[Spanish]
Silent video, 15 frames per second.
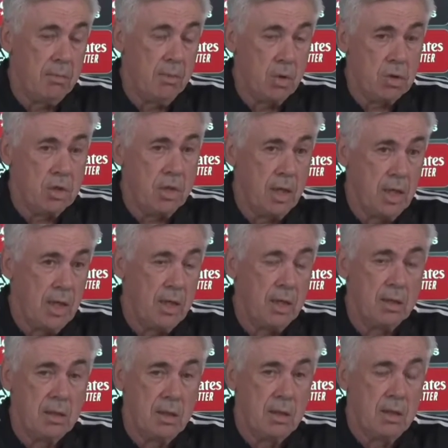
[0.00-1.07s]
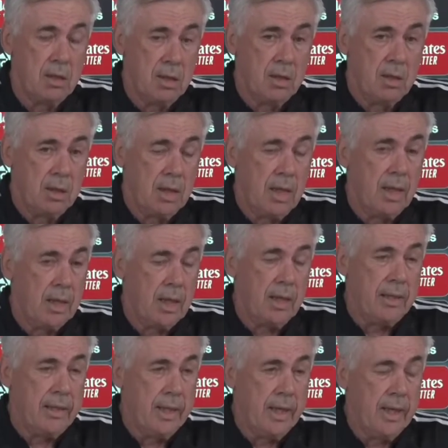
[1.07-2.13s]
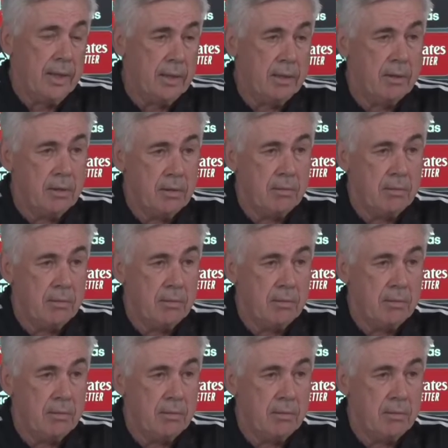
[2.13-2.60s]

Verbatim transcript: muestra gran calidad,